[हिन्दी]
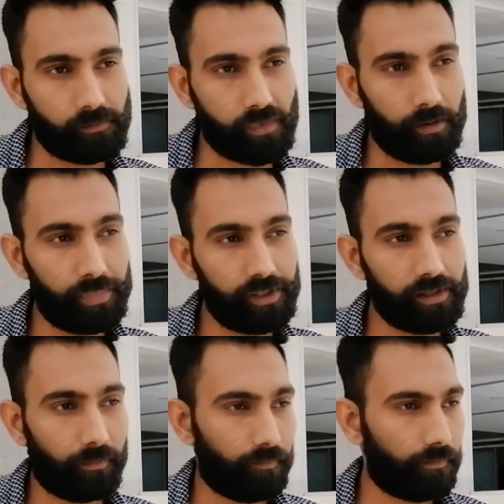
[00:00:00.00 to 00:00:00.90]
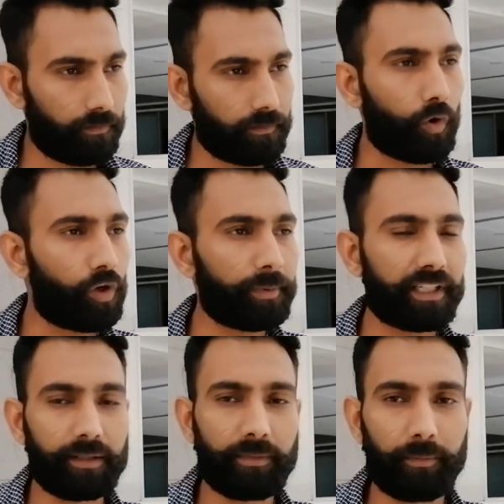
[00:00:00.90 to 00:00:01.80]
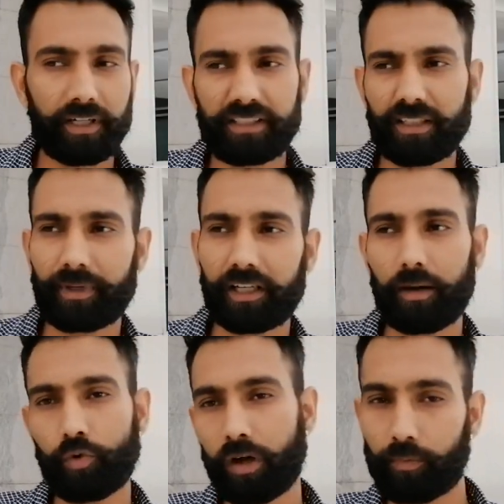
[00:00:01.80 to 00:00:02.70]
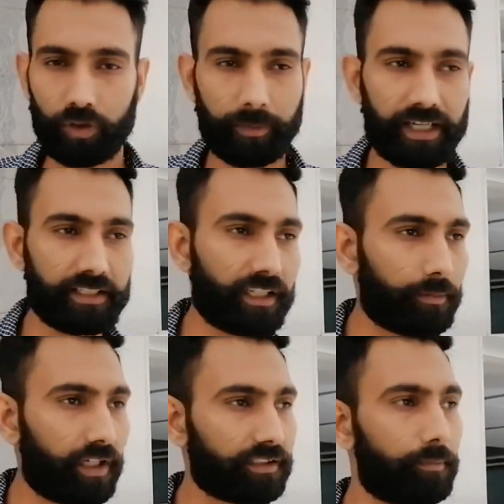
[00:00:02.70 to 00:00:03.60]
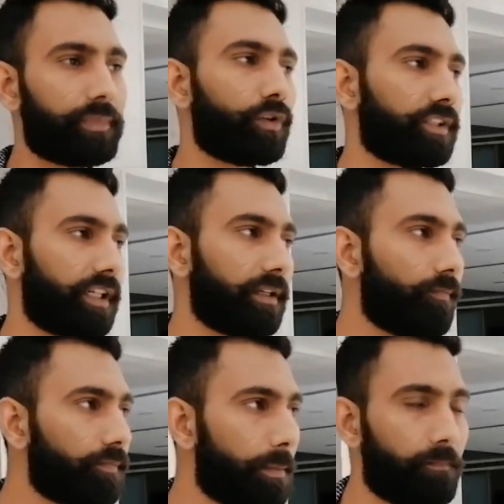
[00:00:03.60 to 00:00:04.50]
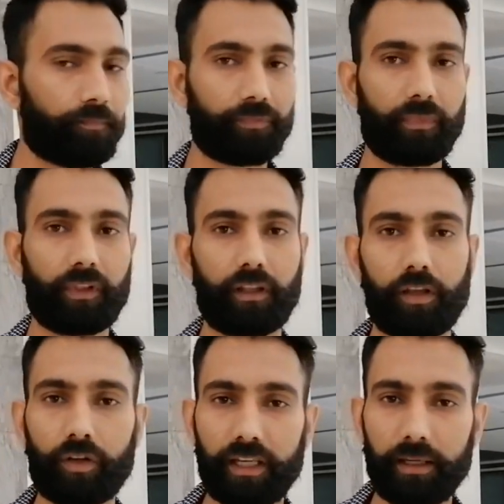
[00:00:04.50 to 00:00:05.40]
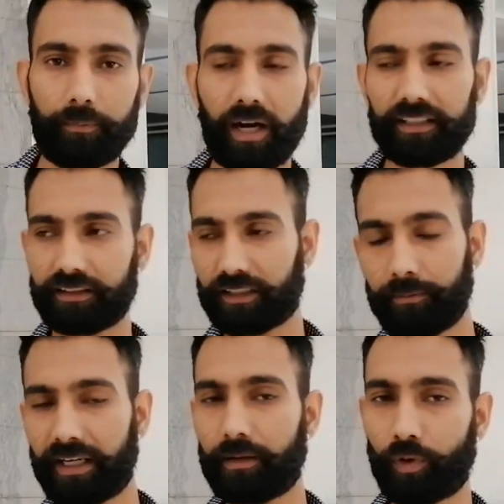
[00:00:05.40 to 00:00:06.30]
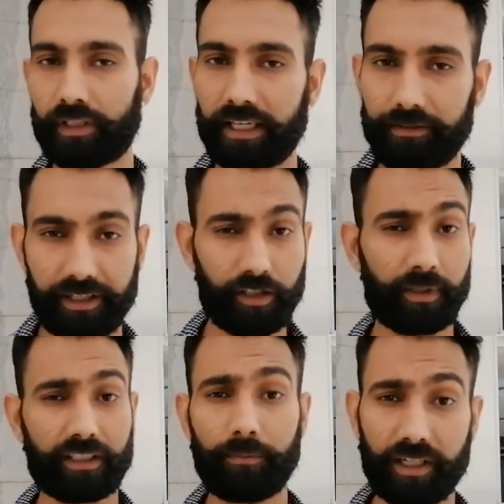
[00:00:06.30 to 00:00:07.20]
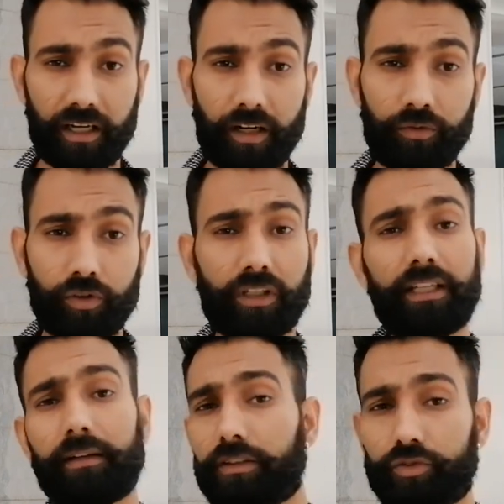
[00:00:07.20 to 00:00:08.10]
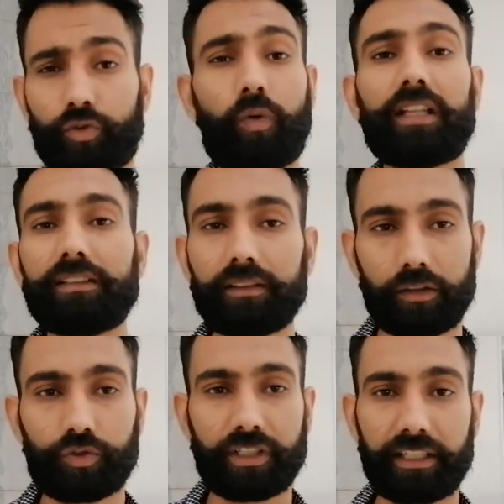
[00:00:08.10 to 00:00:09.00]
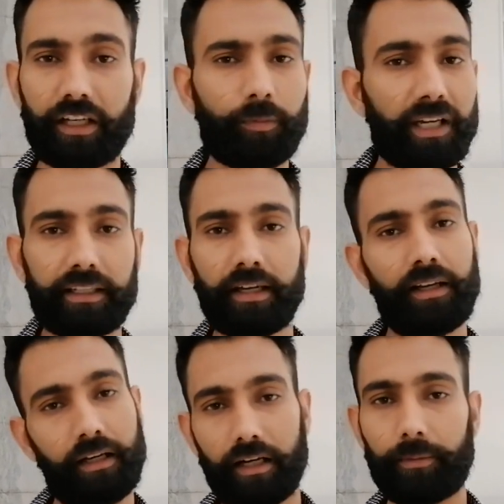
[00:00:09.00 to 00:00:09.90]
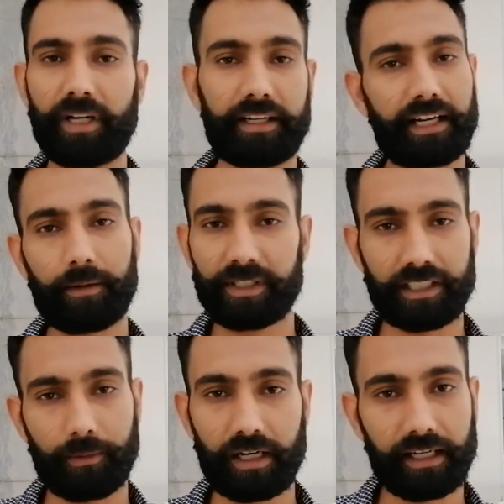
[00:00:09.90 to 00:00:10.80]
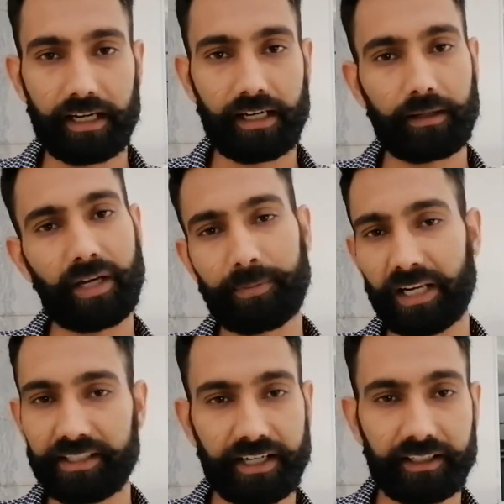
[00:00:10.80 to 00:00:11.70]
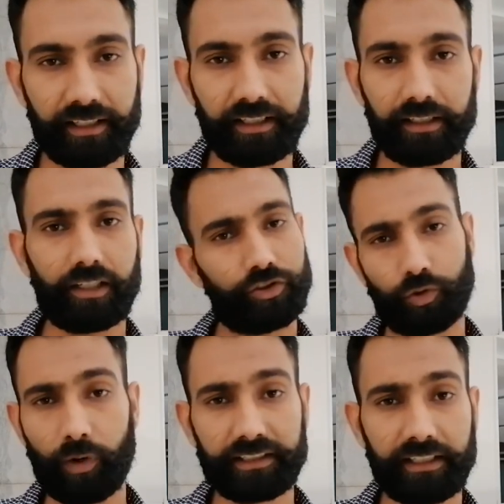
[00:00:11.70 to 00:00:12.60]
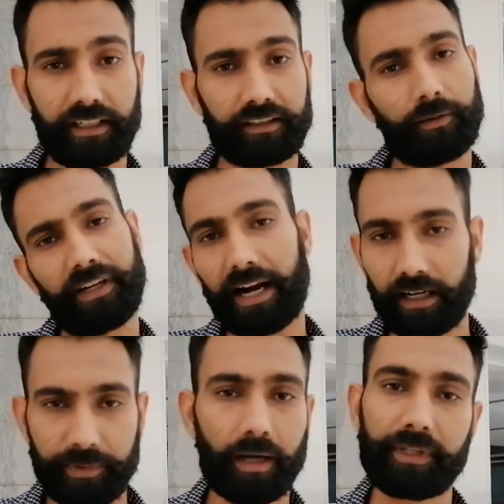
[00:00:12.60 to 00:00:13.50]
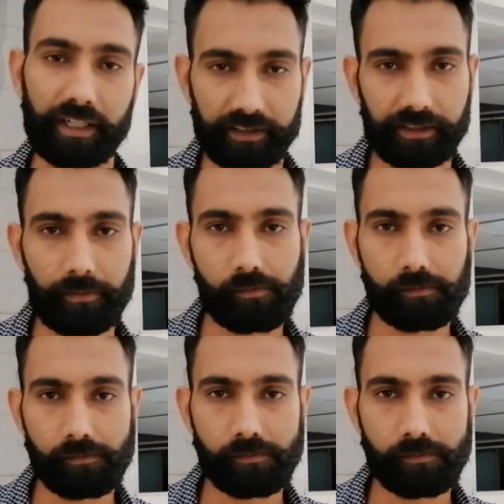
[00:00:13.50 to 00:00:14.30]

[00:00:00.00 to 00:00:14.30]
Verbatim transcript: अब और भी टीम मेंबर थे सबके नाम लूँगा बहुत बैठ जाएगी बात लंबी हो जाएगी क्योंकि बात तब मैंने बोली है वीडियो में तब बना रहा हूँ क्योंकि शुरुआत उसने की और भाई अपना हरियाणा पंजाब का क्या है ना कि भाई पहले छेड़ते नहीं शुरुआत नहीं करते और फिर एंड भी हम ही करते हैं